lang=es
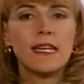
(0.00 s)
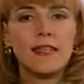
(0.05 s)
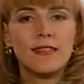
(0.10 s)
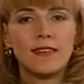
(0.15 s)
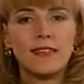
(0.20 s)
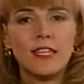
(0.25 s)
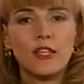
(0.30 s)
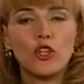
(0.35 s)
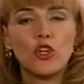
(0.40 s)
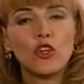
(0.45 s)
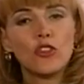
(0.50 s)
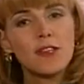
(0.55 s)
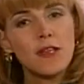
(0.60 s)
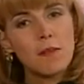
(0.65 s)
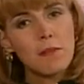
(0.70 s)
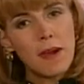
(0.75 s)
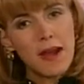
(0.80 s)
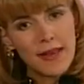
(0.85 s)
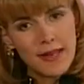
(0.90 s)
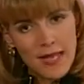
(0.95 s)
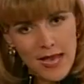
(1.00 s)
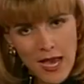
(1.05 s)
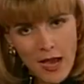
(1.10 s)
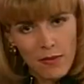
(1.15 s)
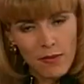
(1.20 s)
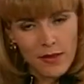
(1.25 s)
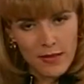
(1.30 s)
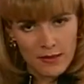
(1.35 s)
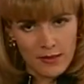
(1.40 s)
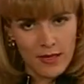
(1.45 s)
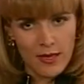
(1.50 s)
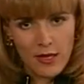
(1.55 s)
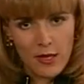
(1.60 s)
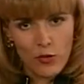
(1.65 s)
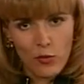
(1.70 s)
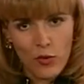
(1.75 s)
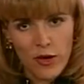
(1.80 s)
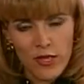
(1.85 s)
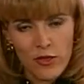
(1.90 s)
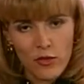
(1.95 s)
sitios invariables de
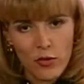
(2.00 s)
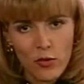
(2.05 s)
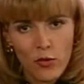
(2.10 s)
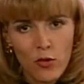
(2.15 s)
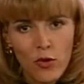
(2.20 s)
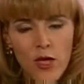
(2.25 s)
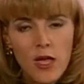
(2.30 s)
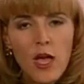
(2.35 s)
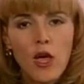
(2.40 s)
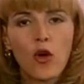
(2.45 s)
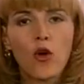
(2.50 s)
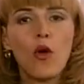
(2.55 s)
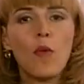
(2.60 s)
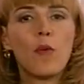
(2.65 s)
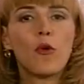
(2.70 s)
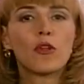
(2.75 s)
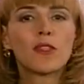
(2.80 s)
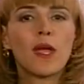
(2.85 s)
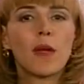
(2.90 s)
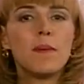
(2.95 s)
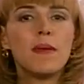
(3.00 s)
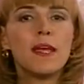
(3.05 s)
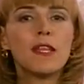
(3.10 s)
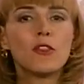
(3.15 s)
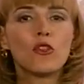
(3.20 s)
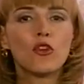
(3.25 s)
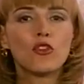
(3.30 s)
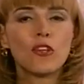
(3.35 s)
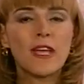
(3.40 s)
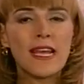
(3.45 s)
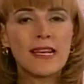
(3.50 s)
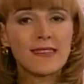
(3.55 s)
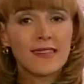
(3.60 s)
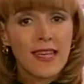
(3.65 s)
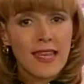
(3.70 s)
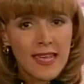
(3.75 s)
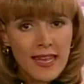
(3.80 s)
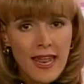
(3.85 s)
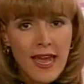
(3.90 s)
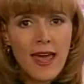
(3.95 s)
encuentro, comportamientos
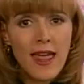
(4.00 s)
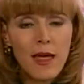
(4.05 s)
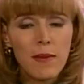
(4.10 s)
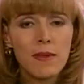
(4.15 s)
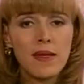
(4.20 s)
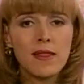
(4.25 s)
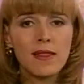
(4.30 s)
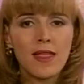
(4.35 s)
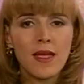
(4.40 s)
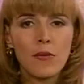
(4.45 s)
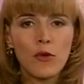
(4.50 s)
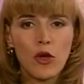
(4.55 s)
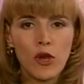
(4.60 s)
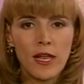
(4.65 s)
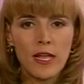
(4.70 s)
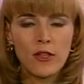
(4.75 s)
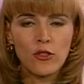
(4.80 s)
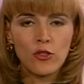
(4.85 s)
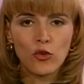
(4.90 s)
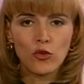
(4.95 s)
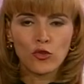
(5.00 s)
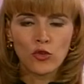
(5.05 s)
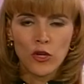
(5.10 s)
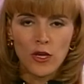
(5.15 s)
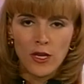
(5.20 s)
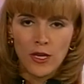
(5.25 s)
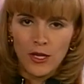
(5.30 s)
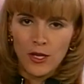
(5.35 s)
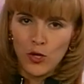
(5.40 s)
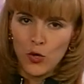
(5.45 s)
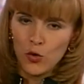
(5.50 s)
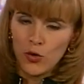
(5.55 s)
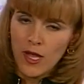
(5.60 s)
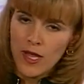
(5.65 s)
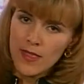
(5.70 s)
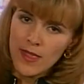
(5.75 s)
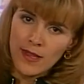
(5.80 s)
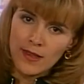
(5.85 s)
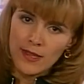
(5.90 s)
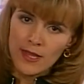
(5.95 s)
exageradamente violentos y una
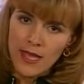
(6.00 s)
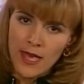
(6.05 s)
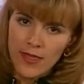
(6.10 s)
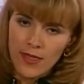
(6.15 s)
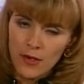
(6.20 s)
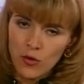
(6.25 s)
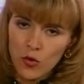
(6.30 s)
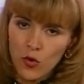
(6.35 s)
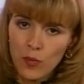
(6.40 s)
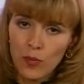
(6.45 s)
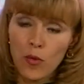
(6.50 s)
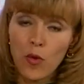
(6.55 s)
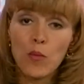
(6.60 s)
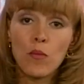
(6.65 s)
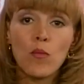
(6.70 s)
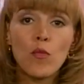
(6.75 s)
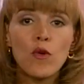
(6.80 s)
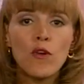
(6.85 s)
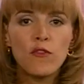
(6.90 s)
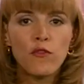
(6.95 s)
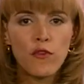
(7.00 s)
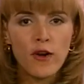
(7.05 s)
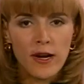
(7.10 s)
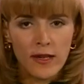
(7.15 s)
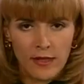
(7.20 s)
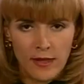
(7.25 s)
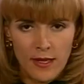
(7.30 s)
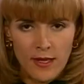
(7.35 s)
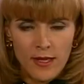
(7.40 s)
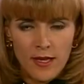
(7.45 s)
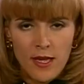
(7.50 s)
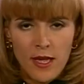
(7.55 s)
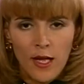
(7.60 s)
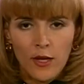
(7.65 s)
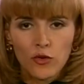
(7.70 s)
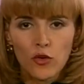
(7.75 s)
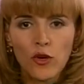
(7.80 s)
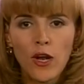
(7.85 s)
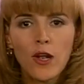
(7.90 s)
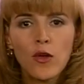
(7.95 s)
identidad de grupo muy fuerte
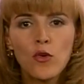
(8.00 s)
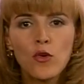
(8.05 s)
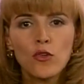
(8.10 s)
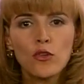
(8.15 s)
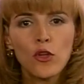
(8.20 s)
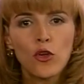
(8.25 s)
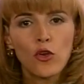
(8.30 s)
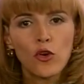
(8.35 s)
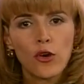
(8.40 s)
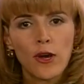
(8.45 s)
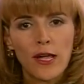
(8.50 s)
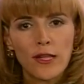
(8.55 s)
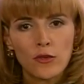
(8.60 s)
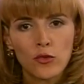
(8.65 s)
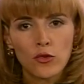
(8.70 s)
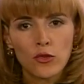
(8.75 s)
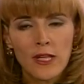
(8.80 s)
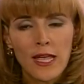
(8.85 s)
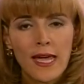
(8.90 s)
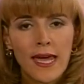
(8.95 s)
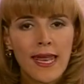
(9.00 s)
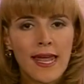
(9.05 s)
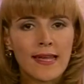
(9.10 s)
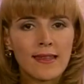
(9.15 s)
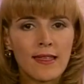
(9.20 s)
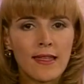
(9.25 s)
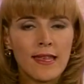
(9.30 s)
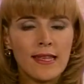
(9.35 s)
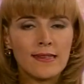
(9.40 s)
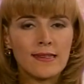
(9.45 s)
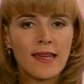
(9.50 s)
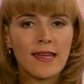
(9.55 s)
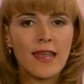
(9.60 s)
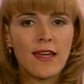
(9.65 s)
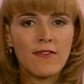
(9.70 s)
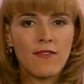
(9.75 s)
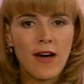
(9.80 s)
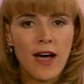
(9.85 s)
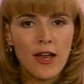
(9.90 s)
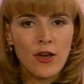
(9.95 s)
son algunos de los rasgos que caracterizan
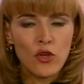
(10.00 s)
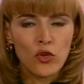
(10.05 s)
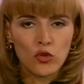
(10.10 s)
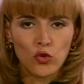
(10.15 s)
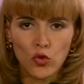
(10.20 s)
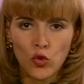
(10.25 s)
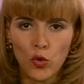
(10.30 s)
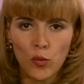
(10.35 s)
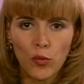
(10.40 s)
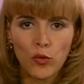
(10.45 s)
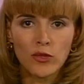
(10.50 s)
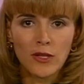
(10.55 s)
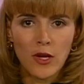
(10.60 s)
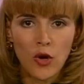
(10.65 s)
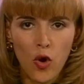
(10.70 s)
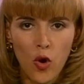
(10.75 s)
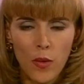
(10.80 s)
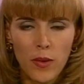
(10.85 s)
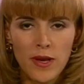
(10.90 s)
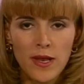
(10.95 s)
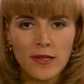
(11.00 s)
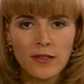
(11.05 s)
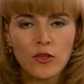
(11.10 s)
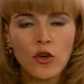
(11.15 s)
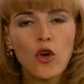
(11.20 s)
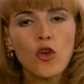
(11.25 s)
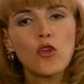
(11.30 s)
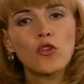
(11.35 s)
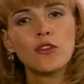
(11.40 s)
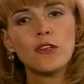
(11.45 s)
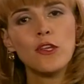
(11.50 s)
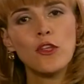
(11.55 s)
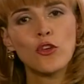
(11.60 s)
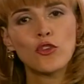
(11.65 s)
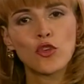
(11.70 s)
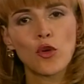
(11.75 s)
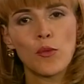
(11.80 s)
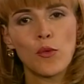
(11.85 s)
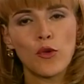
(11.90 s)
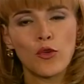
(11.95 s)
a varios grupos de jóvenes
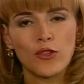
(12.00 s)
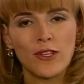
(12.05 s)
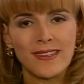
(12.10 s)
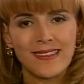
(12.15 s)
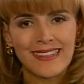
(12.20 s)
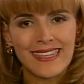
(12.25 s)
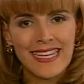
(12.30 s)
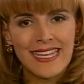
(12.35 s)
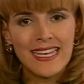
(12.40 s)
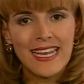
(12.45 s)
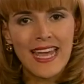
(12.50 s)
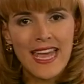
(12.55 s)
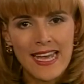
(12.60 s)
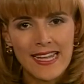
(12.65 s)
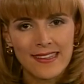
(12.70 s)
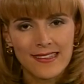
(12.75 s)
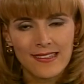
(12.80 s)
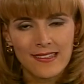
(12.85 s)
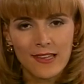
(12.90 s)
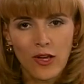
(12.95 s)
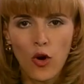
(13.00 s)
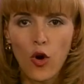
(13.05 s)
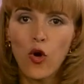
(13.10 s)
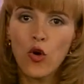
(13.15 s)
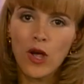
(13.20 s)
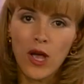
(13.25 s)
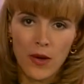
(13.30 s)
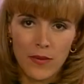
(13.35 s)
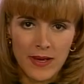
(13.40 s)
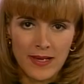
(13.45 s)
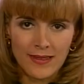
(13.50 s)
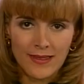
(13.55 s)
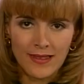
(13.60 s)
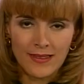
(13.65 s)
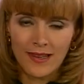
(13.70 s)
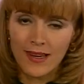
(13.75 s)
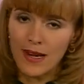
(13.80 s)
conocidos como los skinheads o cabezas